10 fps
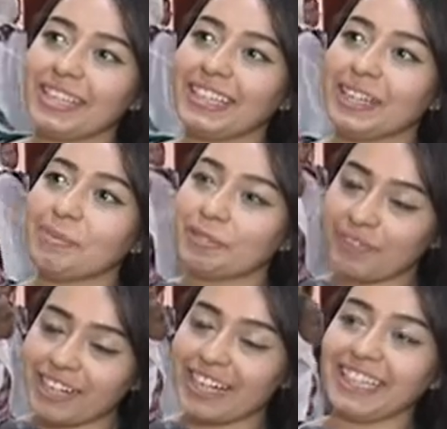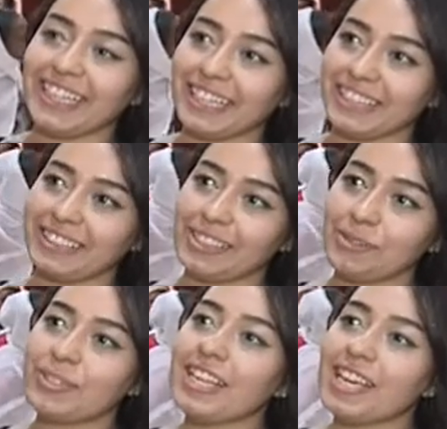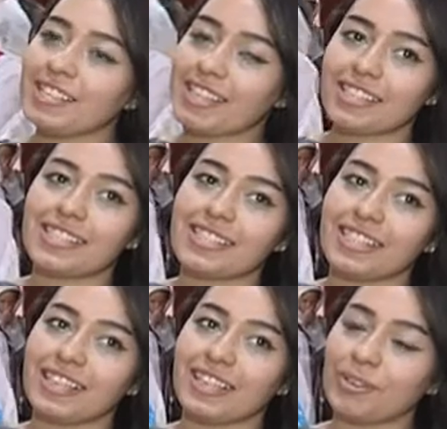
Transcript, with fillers: ان احنا بنتفرج عليها يعني ودي اساس آه،